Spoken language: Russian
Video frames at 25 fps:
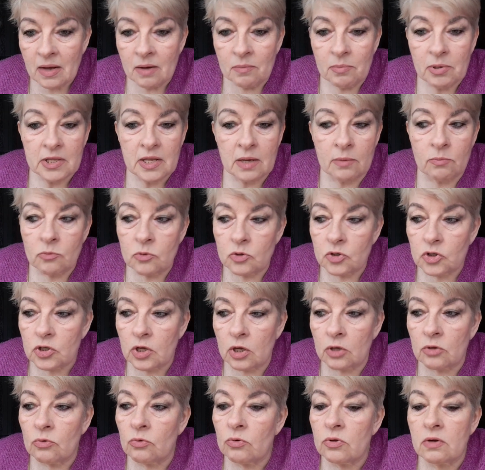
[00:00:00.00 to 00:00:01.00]
Потому
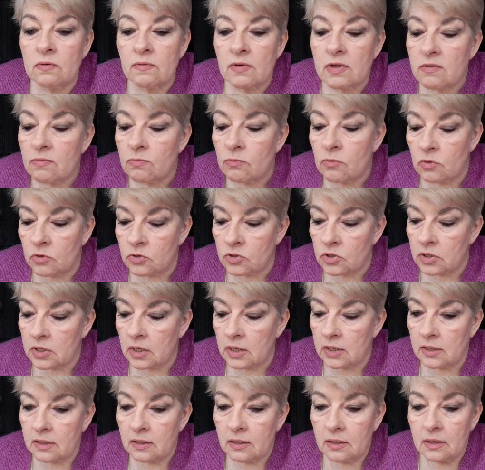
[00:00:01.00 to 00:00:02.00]
что, ну,
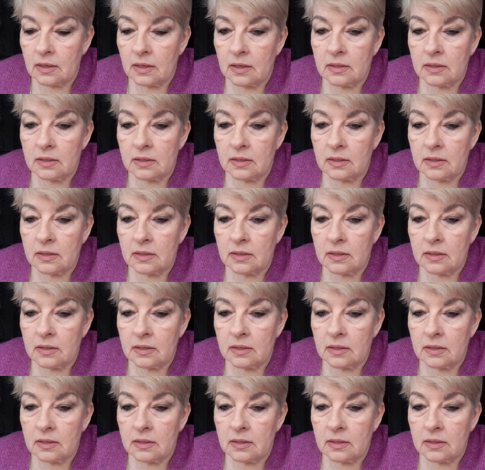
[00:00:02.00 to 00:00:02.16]
невозможно.